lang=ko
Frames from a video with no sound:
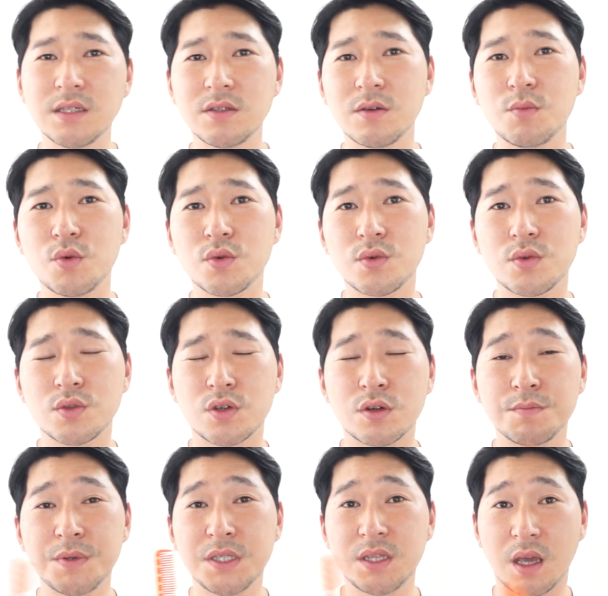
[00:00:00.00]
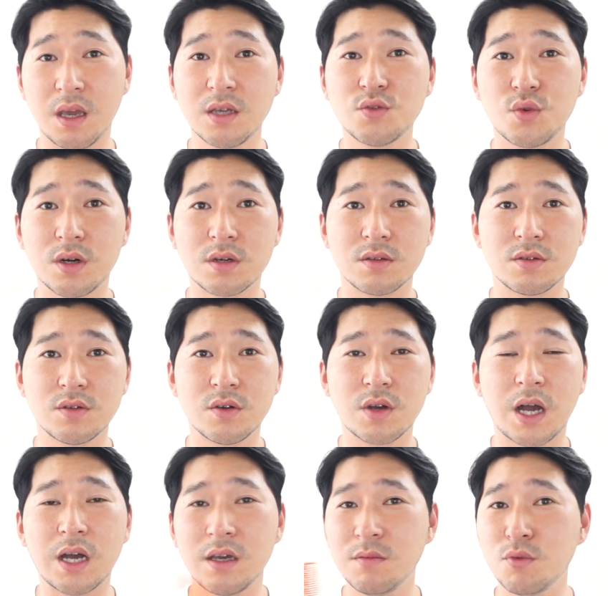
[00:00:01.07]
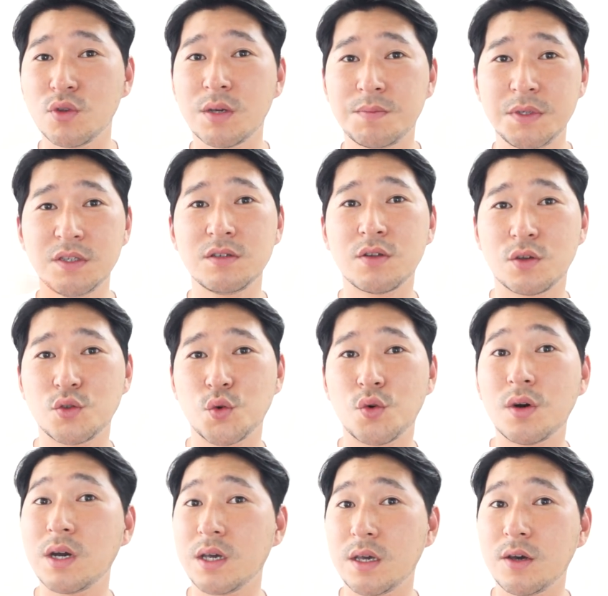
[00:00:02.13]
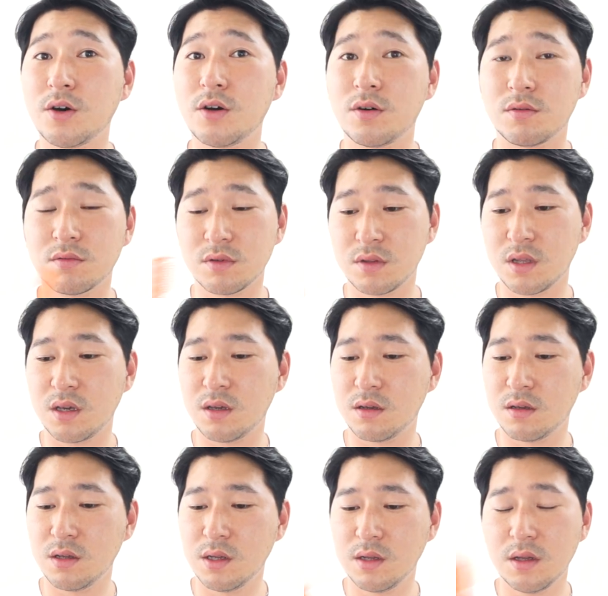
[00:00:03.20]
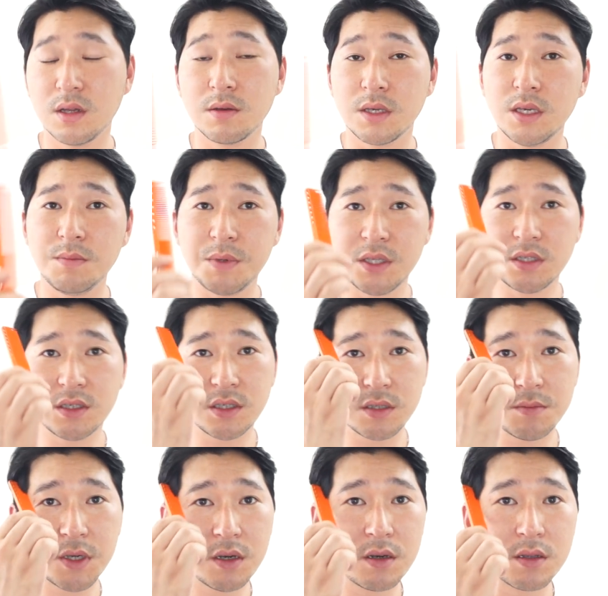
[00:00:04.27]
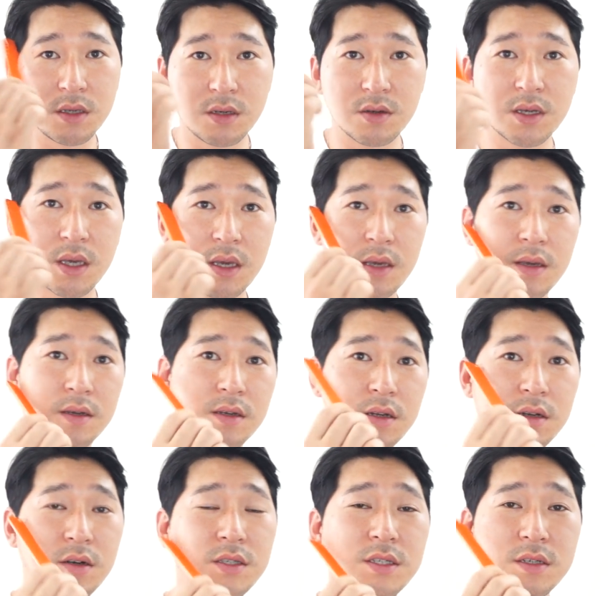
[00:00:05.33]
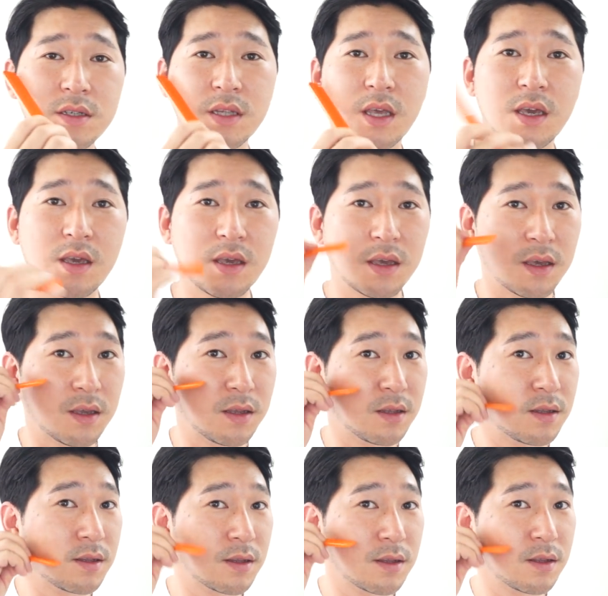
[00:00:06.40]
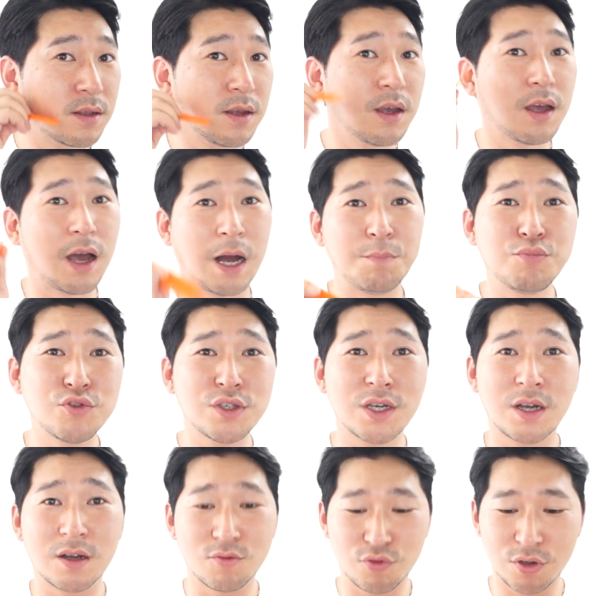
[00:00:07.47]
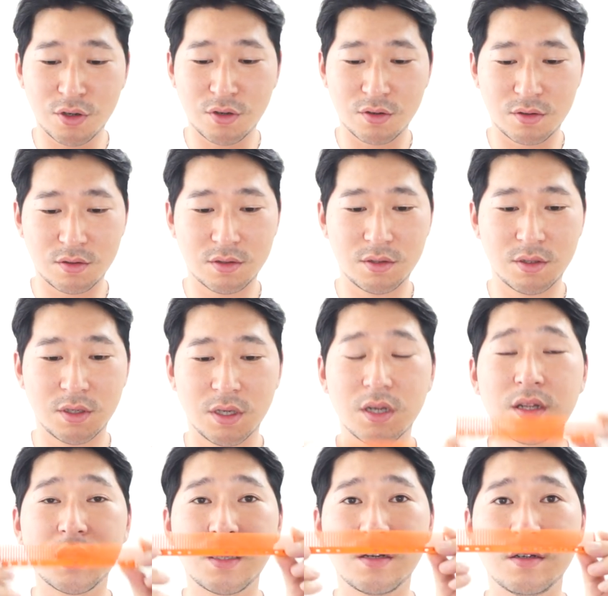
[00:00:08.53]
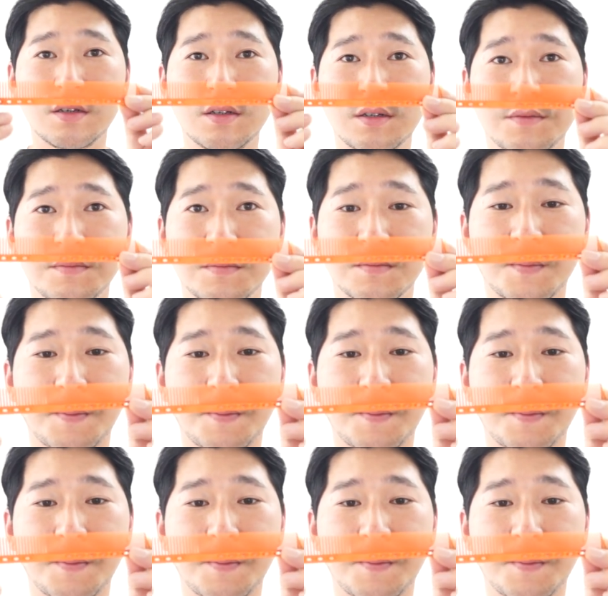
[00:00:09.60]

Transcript: 써보고 저는 빚 되게 좋아하거든요. 가위보다 빚을 더 좋아해요. 근데 이 빚을 쓰면 이렇게 긁었을 때 아프지가 않고요. 일단은